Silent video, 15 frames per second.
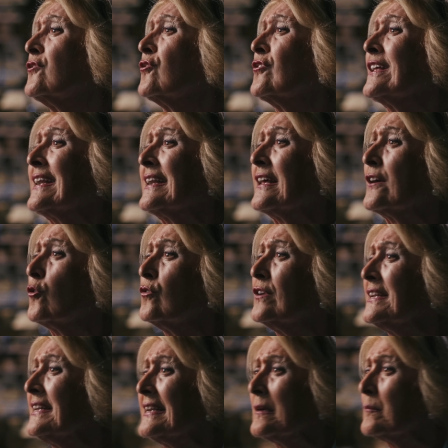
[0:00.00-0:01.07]
non era né
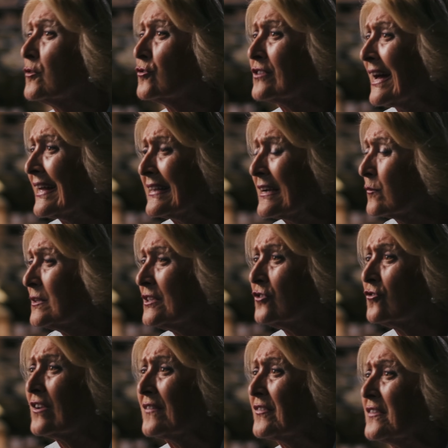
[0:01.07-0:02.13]
collina né montagna,
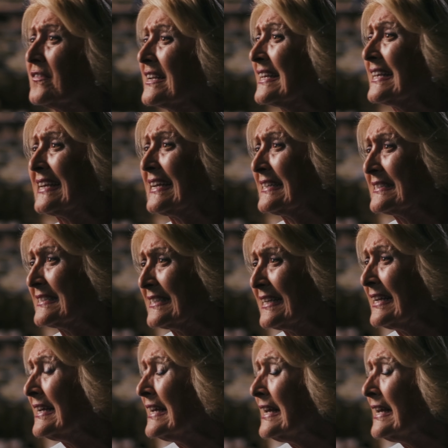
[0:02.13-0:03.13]
quindi non aveva ricchezze